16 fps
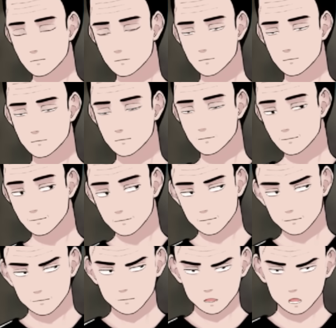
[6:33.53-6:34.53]
う
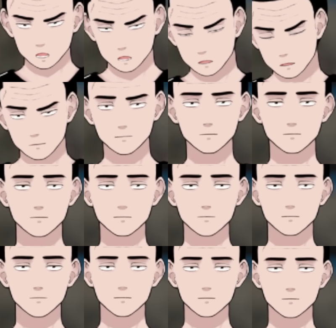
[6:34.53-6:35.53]
ん。
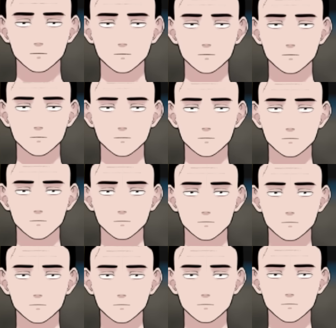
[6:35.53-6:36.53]
まあ、
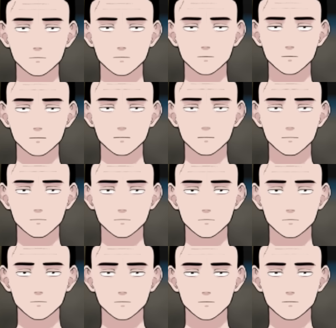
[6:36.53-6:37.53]
女の子の
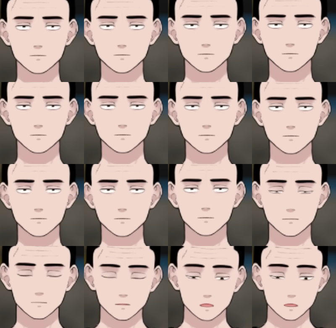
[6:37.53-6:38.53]
犯罪で
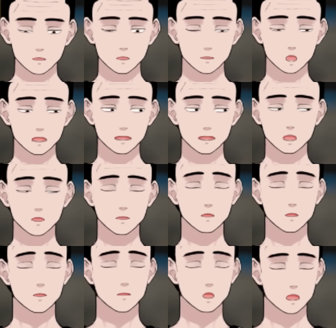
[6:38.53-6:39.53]
過去にはありますよ
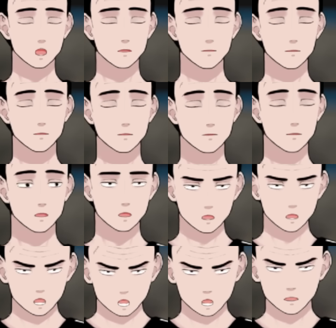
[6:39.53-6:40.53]
ね。非
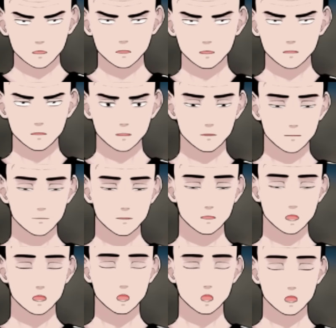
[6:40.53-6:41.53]
常に、
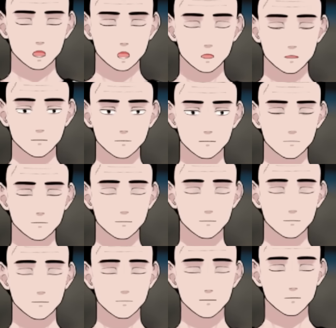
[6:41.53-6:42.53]
えー、
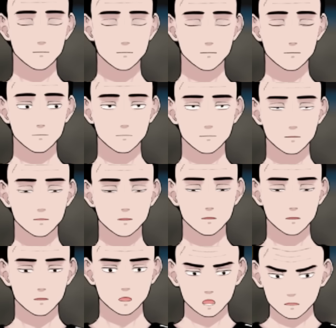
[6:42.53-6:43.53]

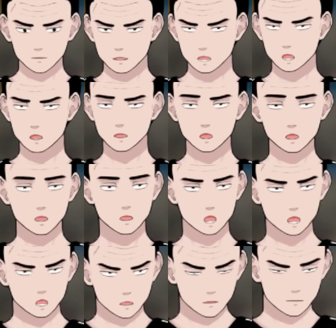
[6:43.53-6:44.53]
長崎の事件
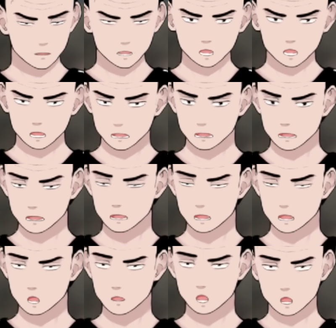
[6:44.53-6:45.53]
だとか、
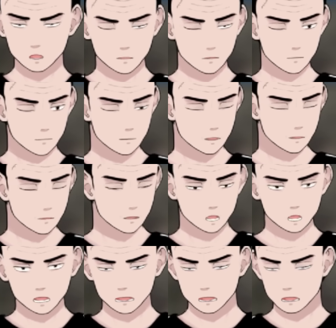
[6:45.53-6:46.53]
明大生の
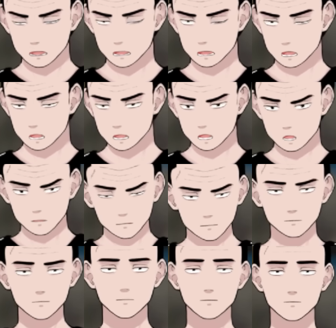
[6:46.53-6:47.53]
事件
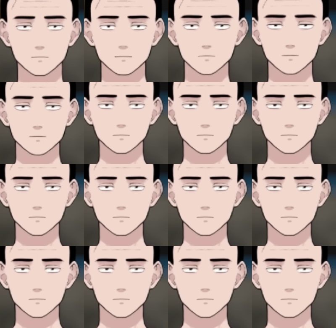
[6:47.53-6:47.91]
だとか、